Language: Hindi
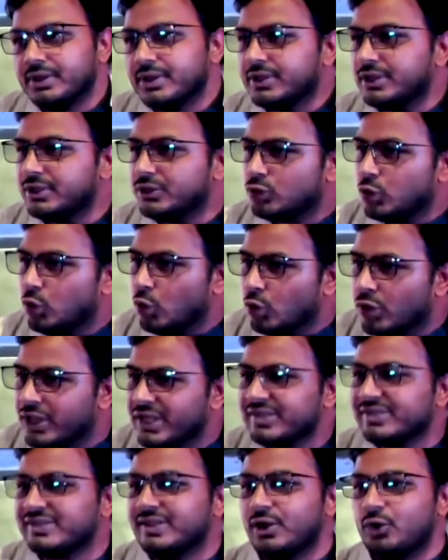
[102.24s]
कि
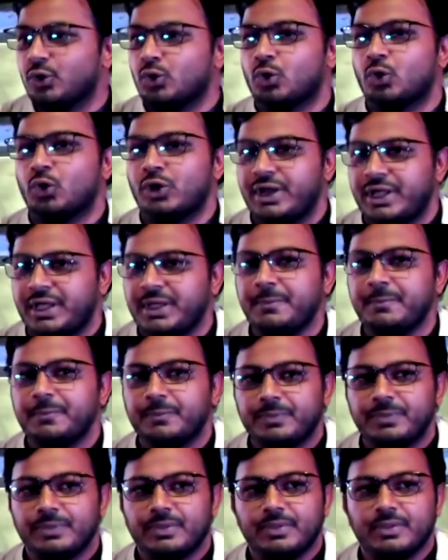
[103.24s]
थोड़े से लोगों ने
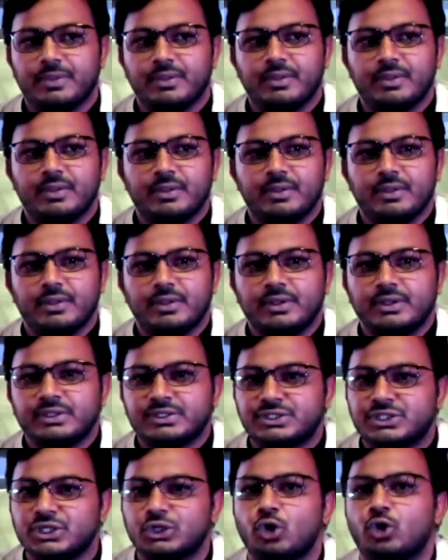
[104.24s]

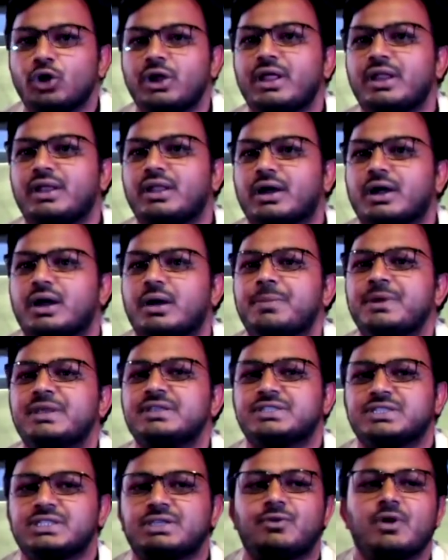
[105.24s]
जिन्होंने न कभी
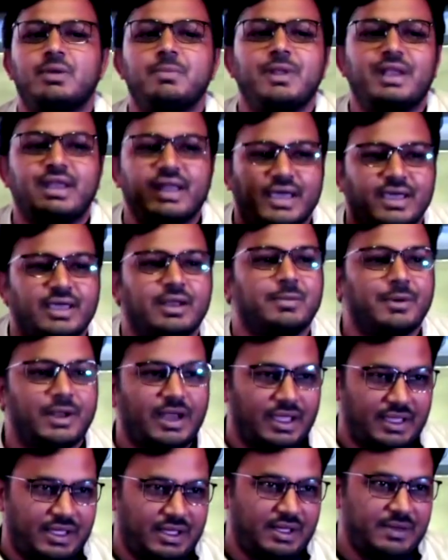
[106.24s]
जीवन में नहर
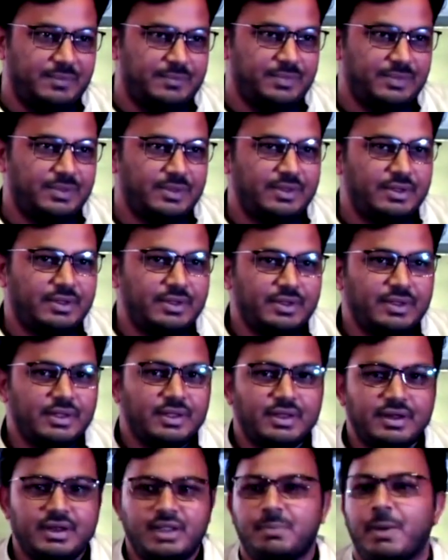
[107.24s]
बनाया
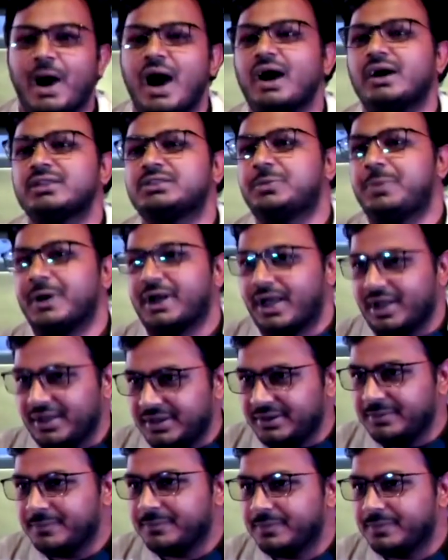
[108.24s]
न बांध बनाई